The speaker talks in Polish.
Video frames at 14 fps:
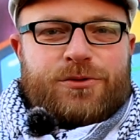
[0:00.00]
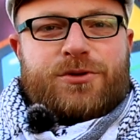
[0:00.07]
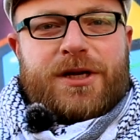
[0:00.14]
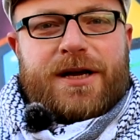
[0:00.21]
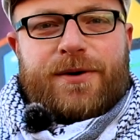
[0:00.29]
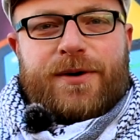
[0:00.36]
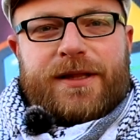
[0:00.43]
już
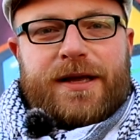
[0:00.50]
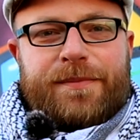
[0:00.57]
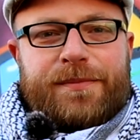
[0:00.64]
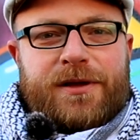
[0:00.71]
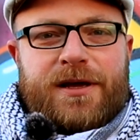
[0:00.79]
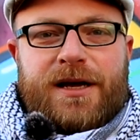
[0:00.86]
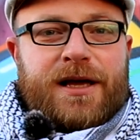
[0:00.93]
czekała na
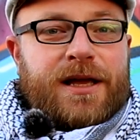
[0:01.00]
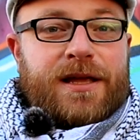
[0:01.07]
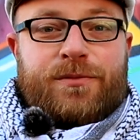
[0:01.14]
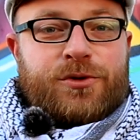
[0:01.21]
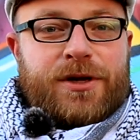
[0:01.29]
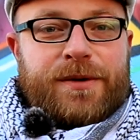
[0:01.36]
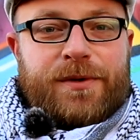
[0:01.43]
mnie, a ja
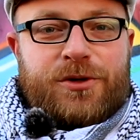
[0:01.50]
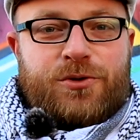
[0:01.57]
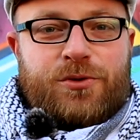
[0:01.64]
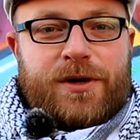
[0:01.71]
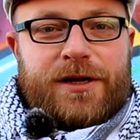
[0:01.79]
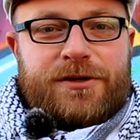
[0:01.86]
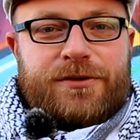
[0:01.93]
nie musiałem jej
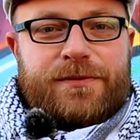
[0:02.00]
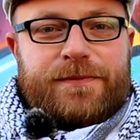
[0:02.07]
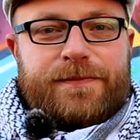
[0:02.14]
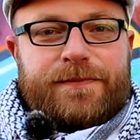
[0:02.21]
szukać.